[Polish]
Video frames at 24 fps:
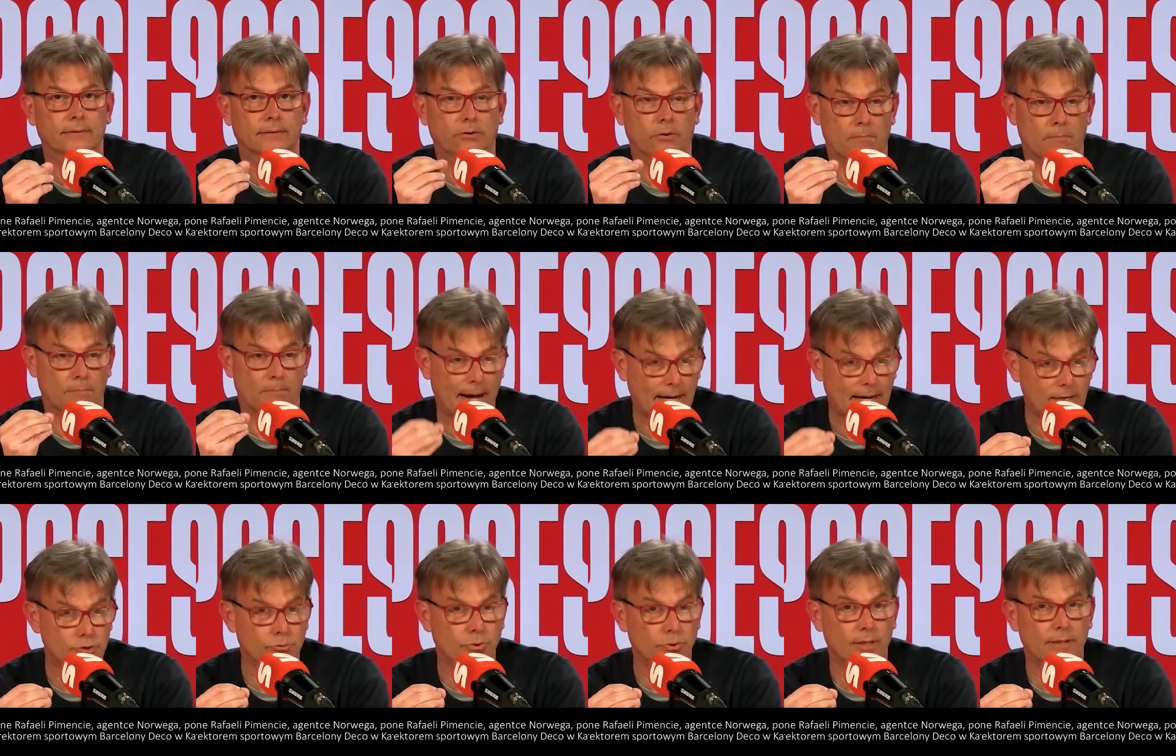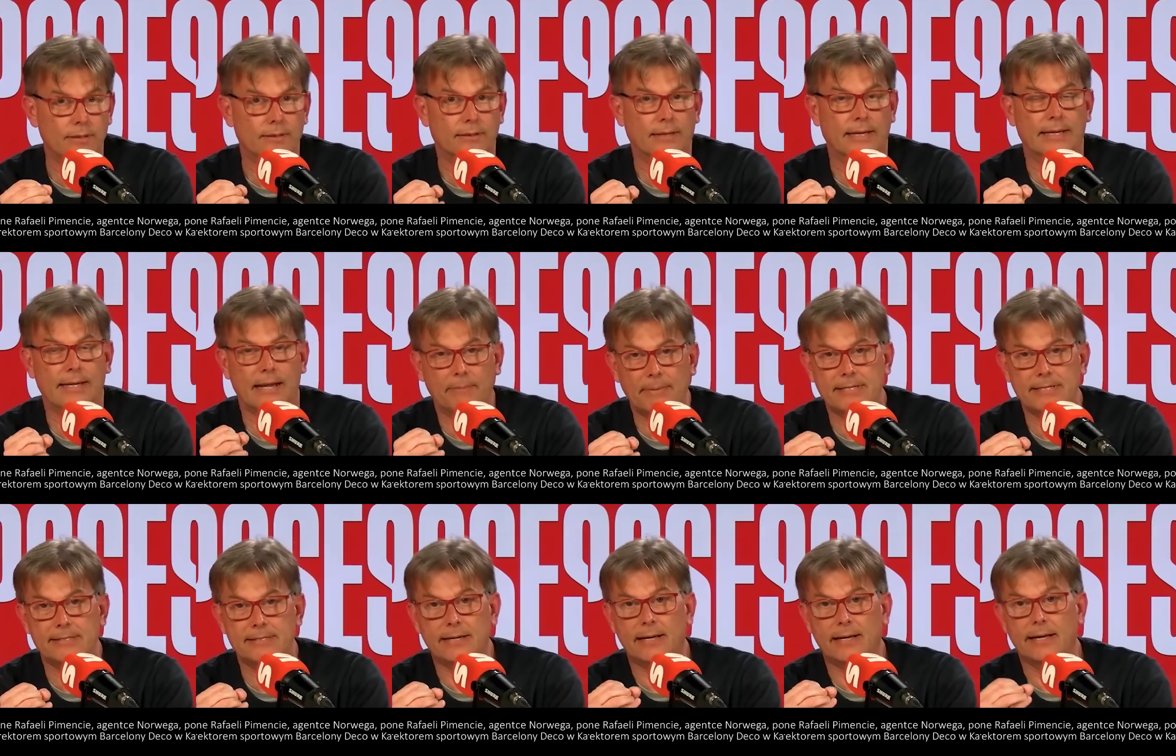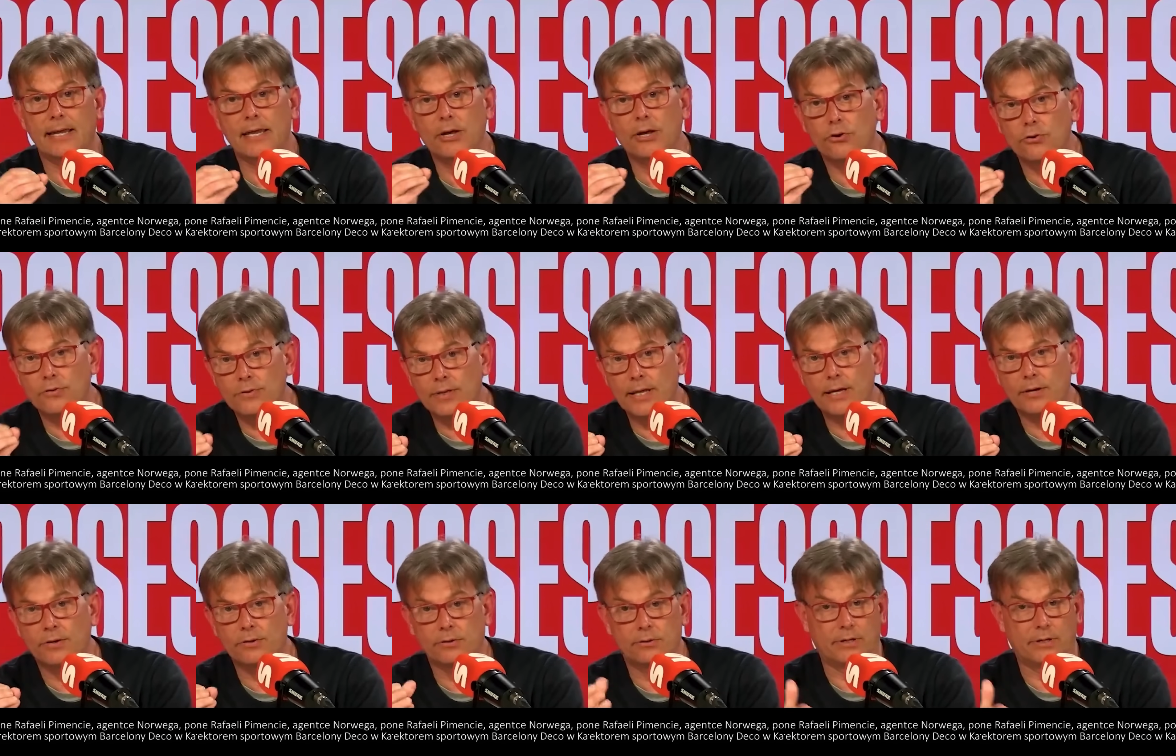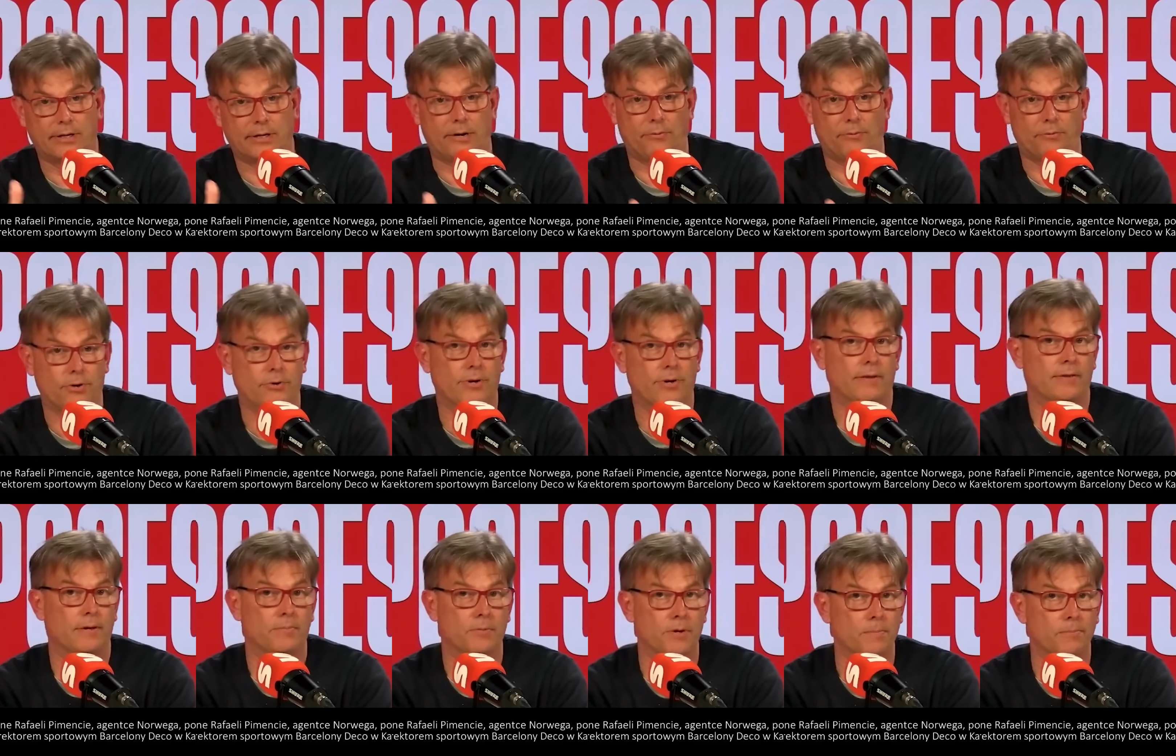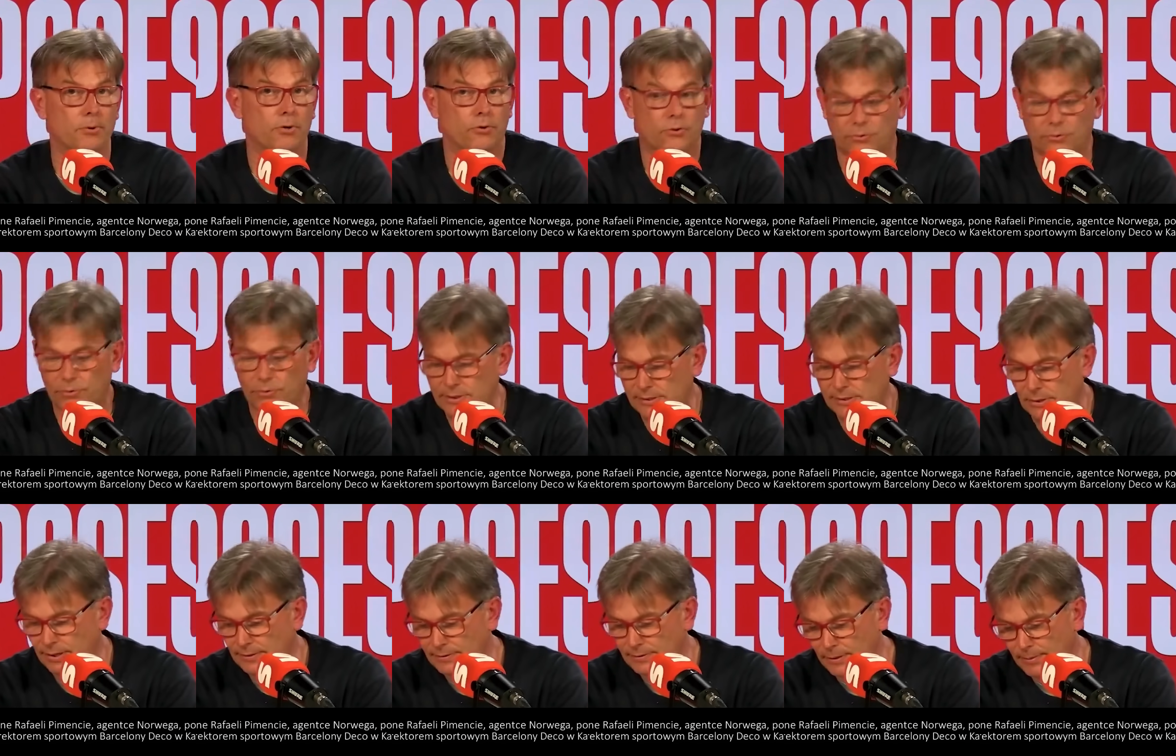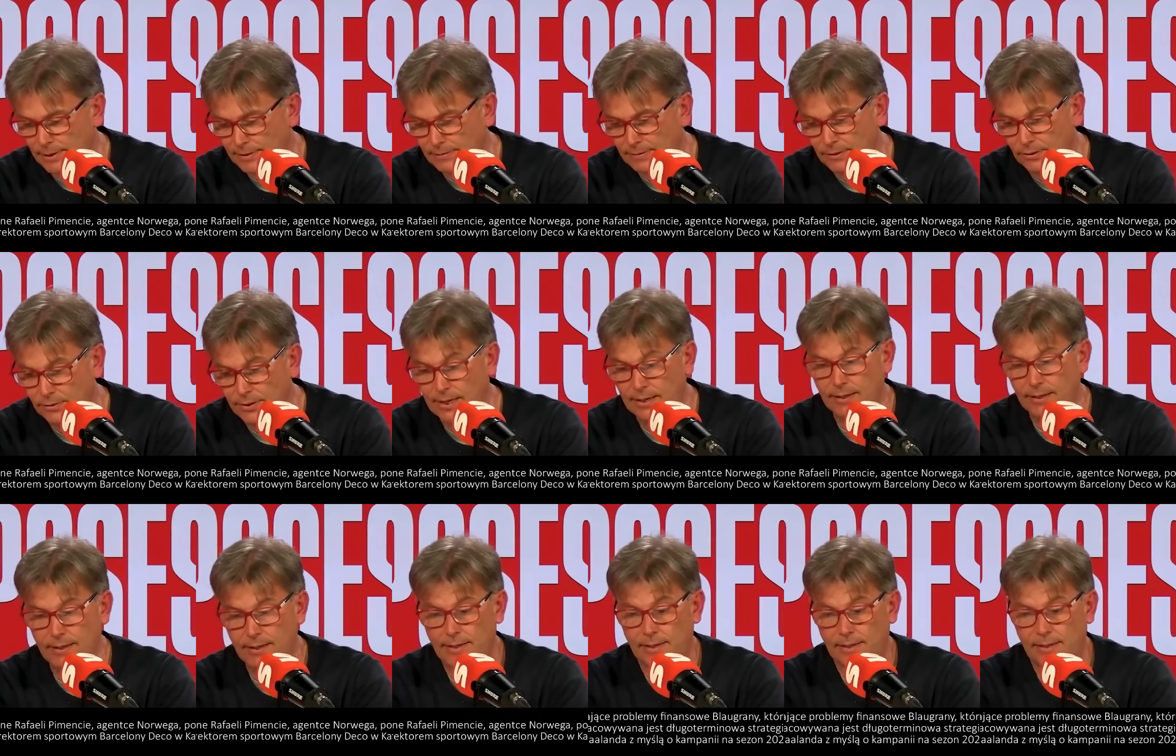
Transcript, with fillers: con Maxwell en la mesa y con Deco, reunión hace muy poco en un restaurante de Barcelona.